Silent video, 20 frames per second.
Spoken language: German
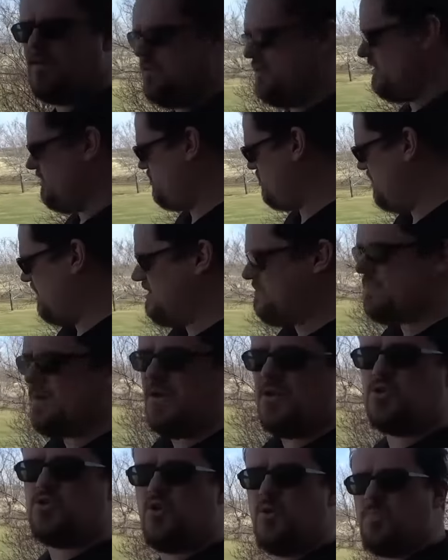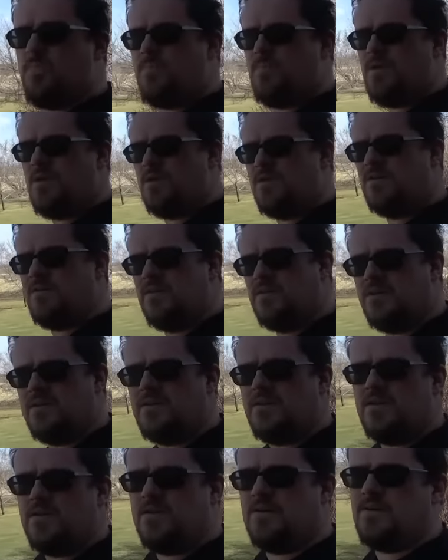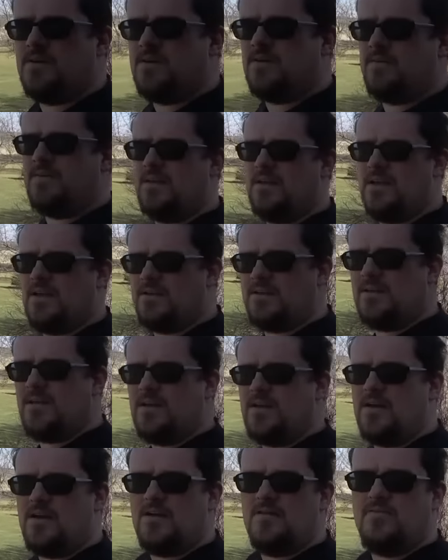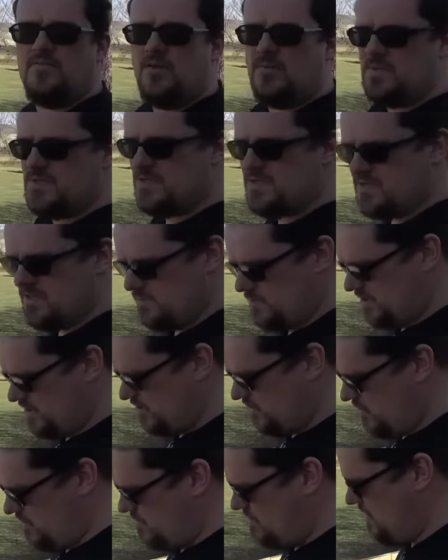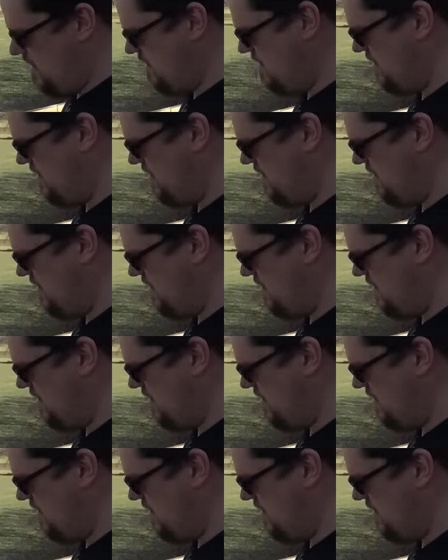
Hier steht mal ein Schuppen. Den hat der Vorbesitzer mitgenommen.